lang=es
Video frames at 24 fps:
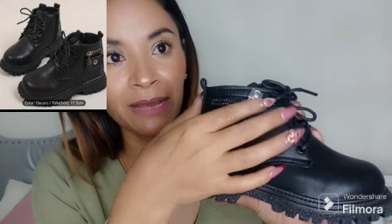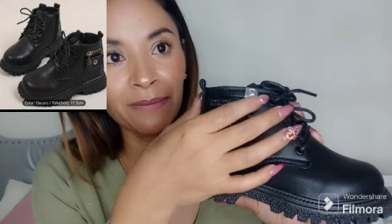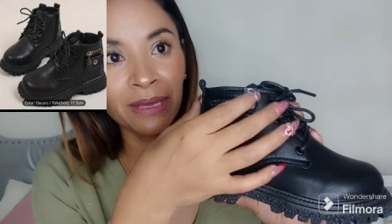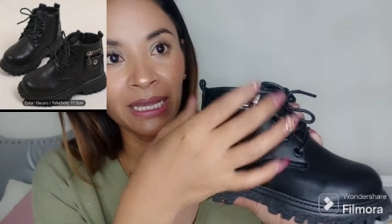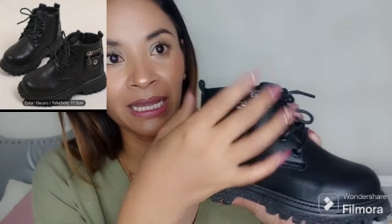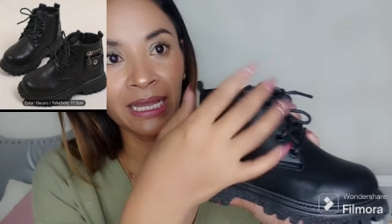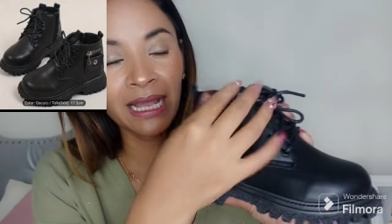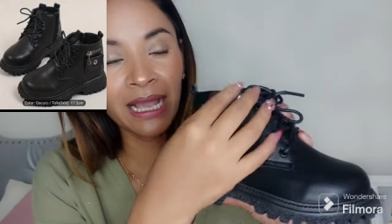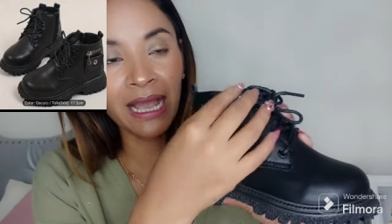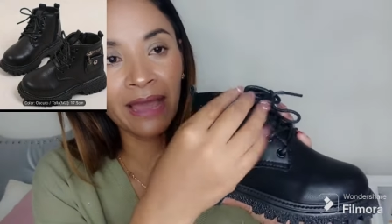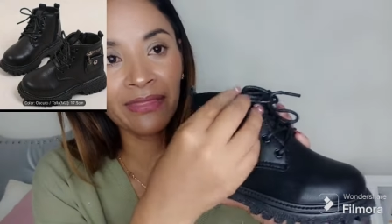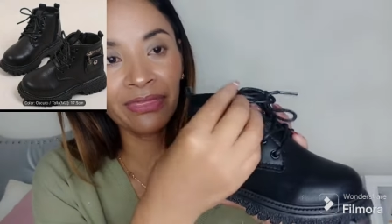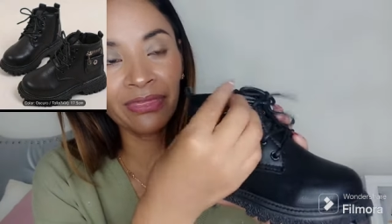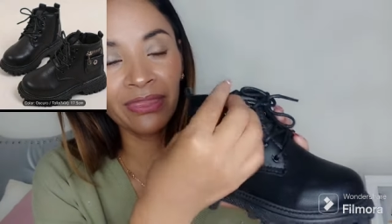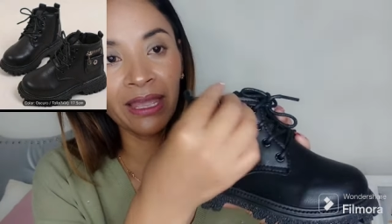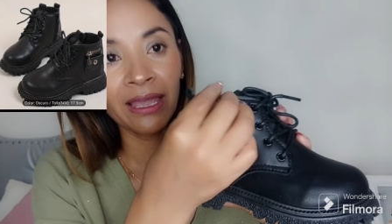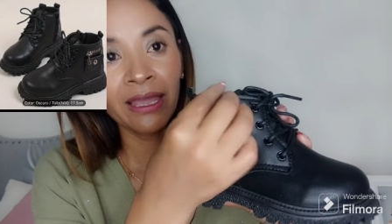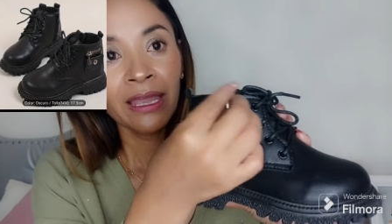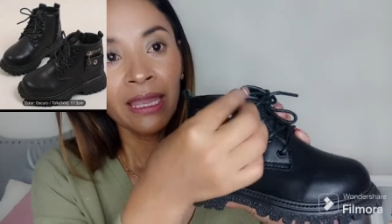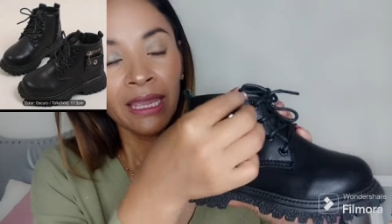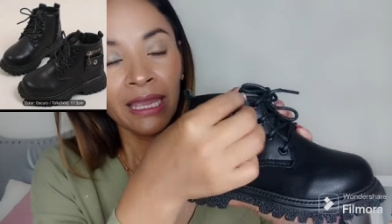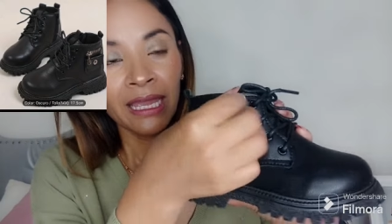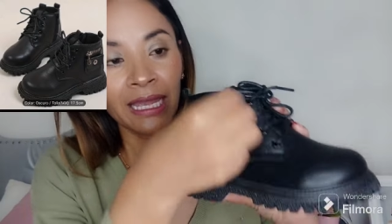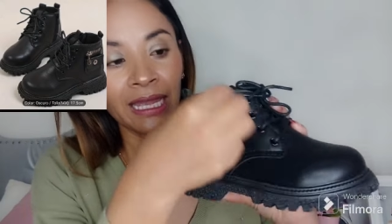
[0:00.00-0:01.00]
Me encanta
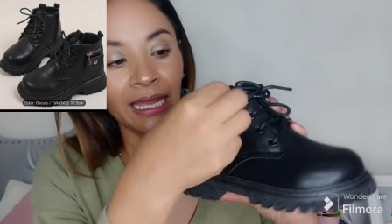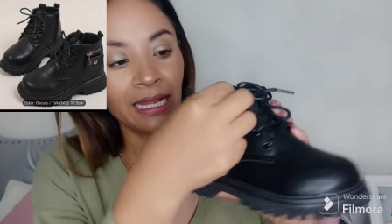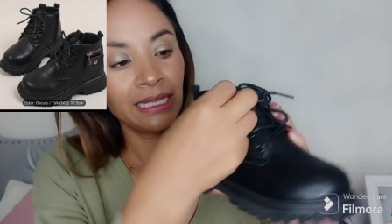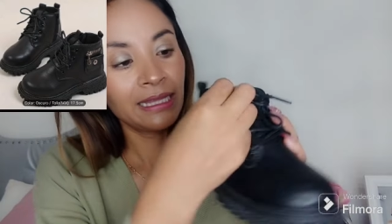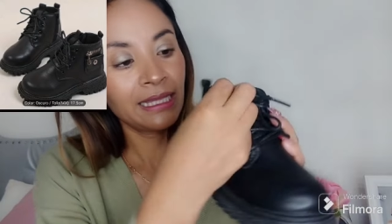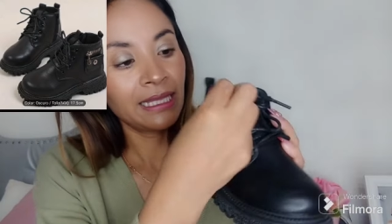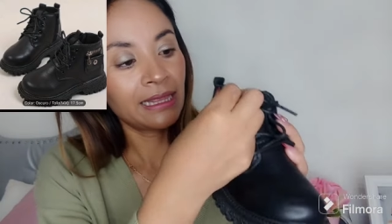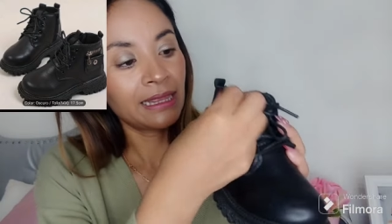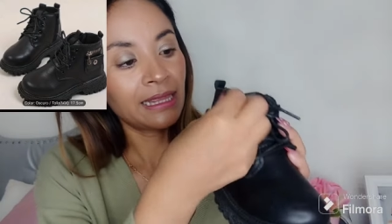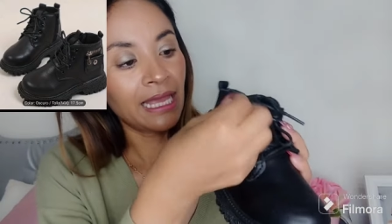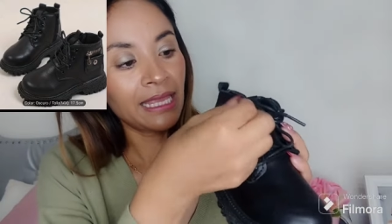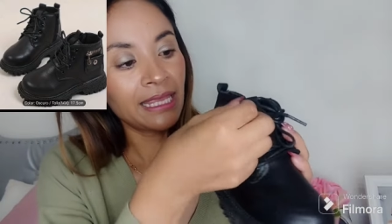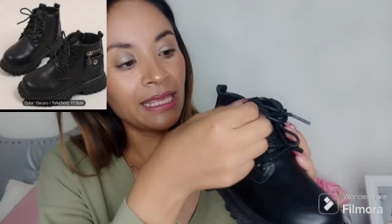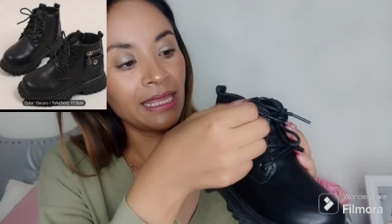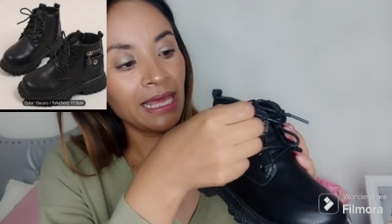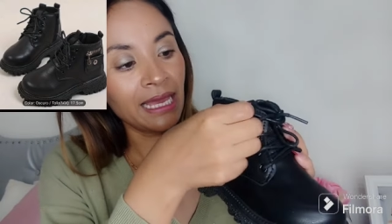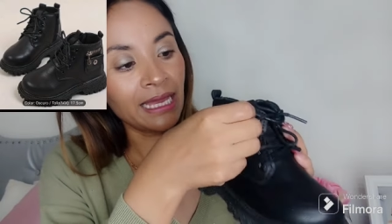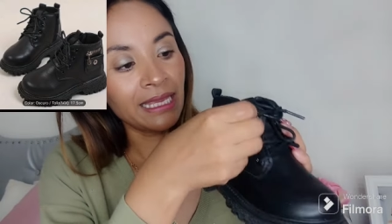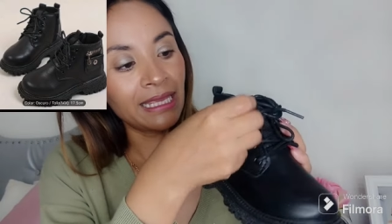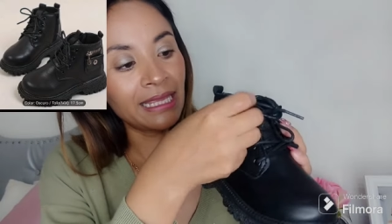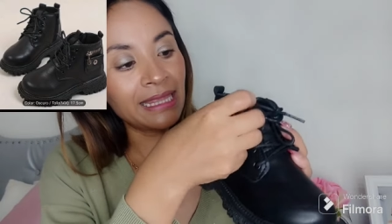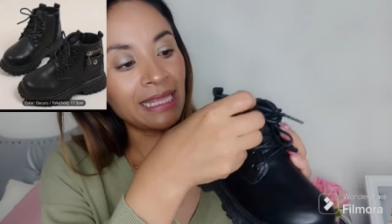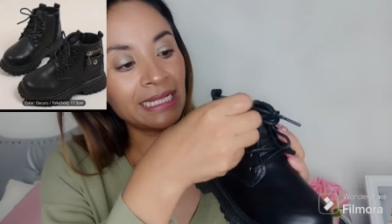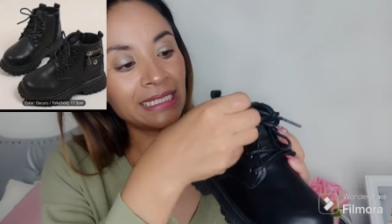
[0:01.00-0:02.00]
el detalle de
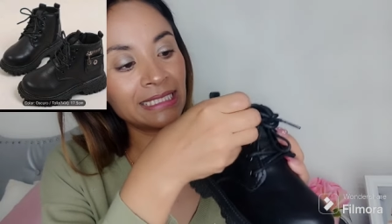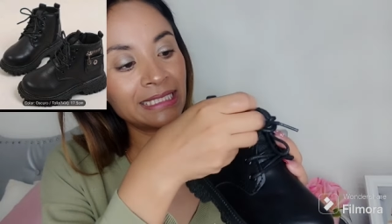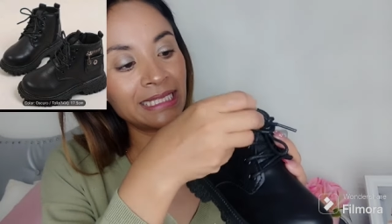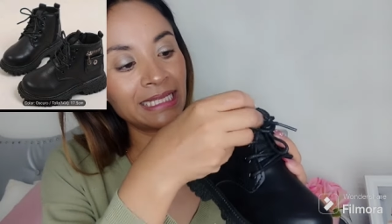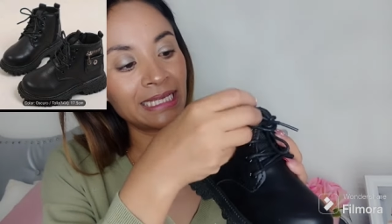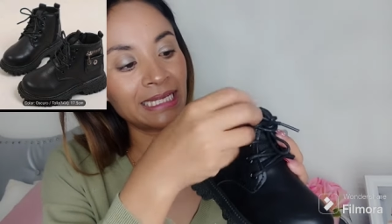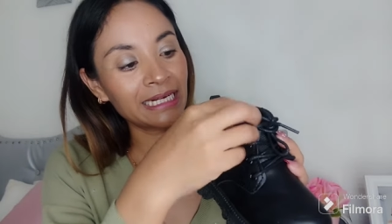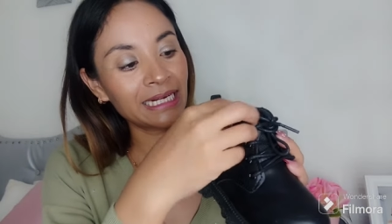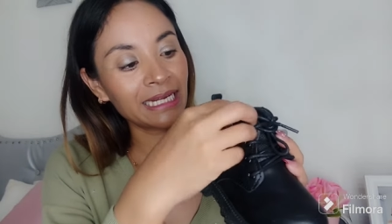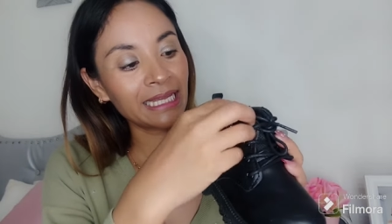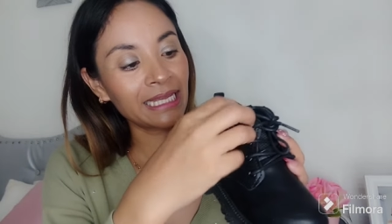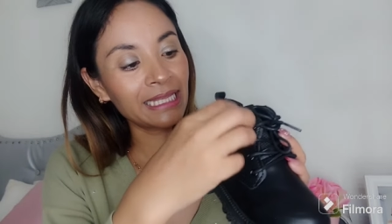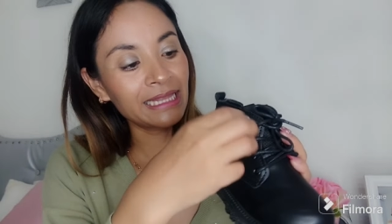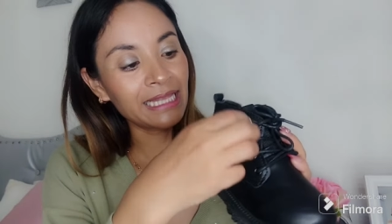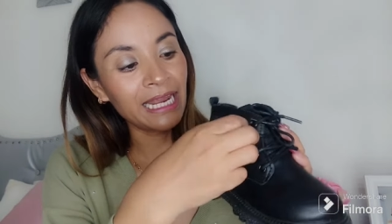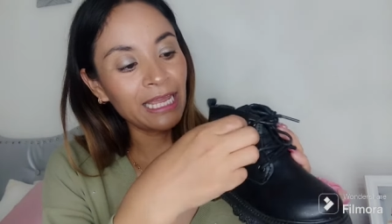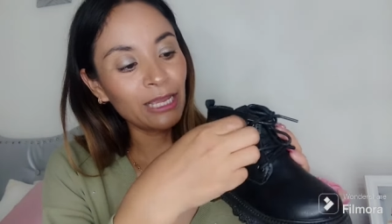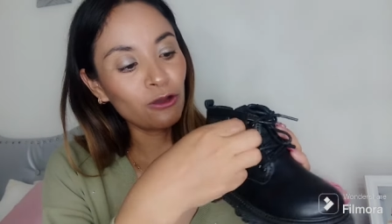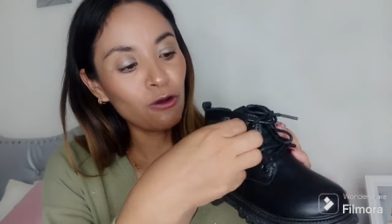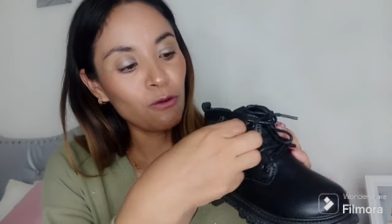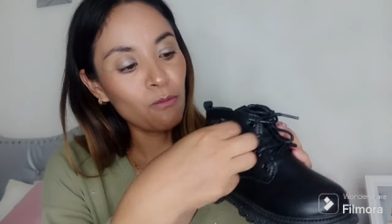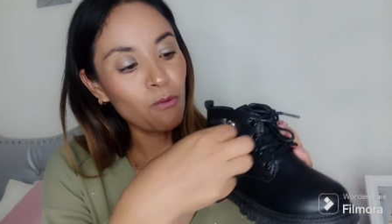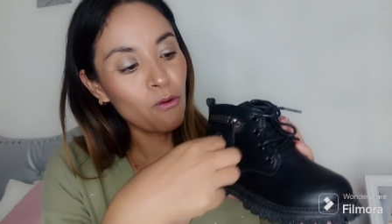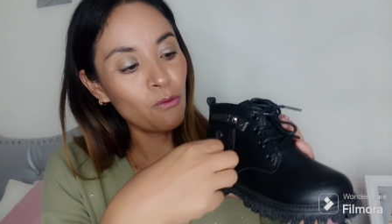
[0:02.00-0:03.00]
aquí del cierre que trae
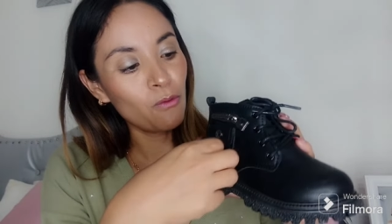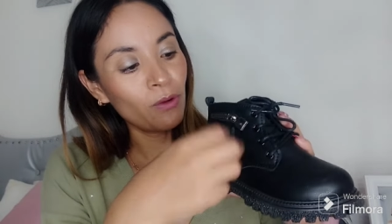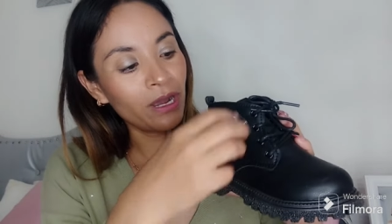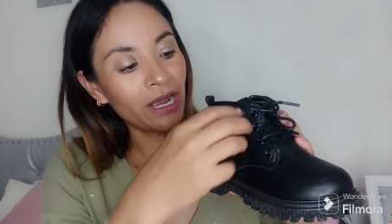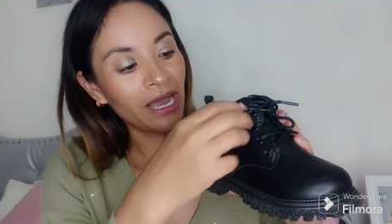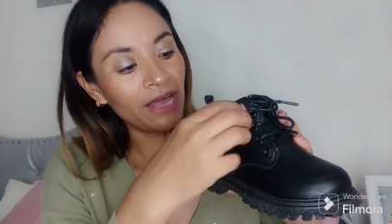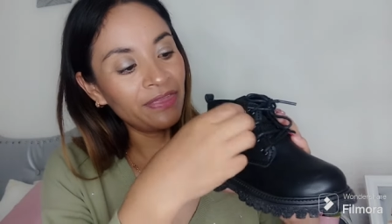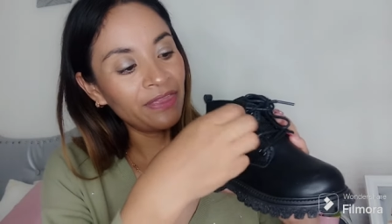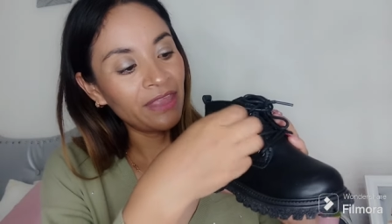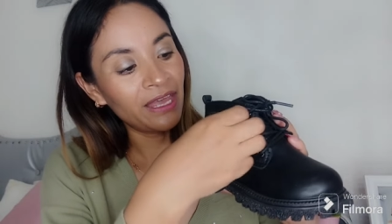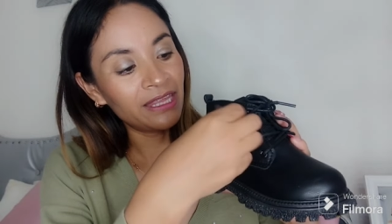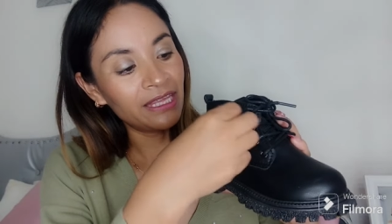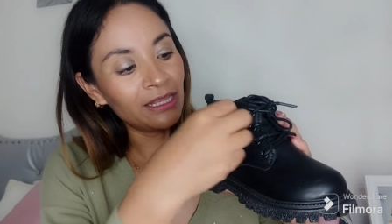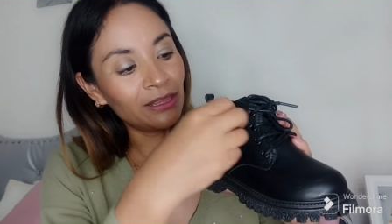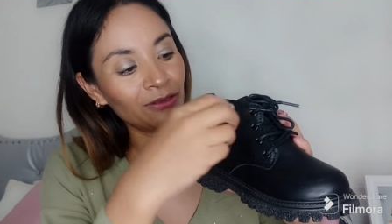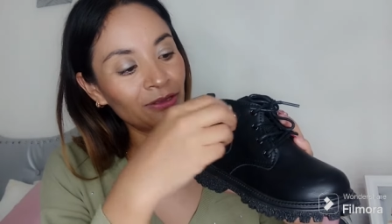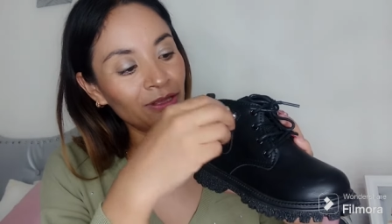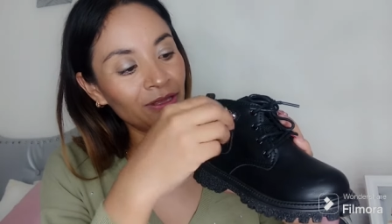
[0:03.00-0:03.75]
como un candadito.